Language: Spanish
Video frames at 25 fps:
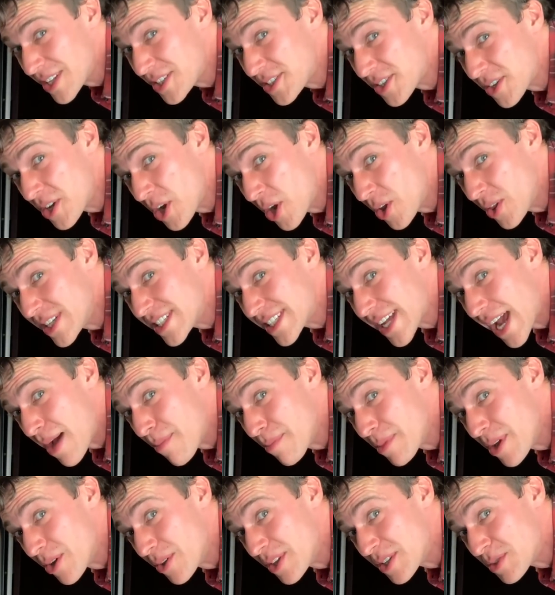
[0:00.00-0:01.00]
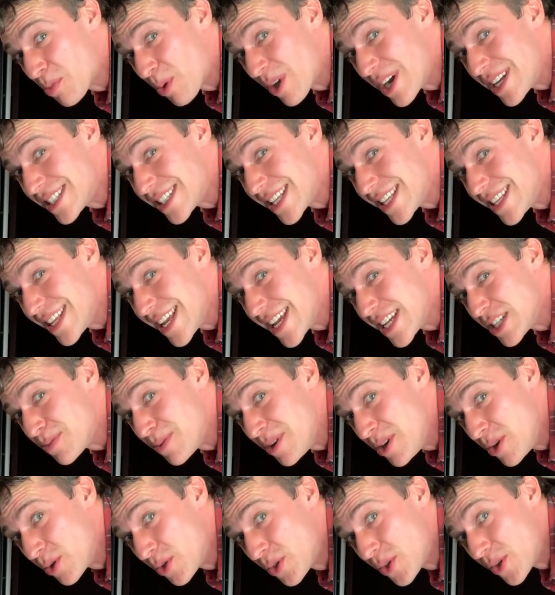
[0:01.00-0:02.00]
eso yo les cambio después de 10
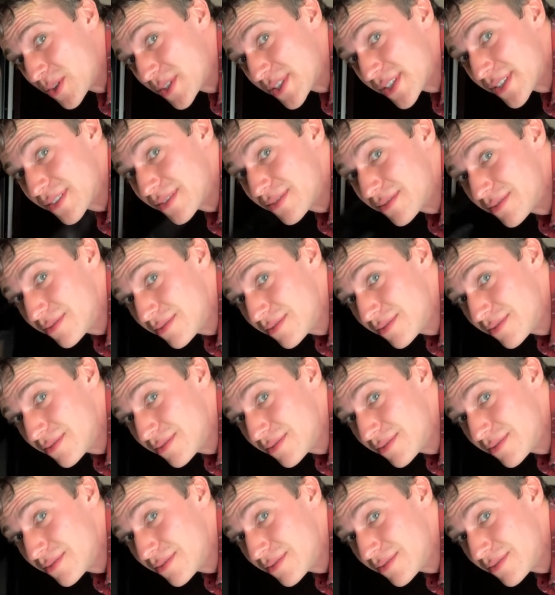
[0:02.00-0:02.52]
minutos.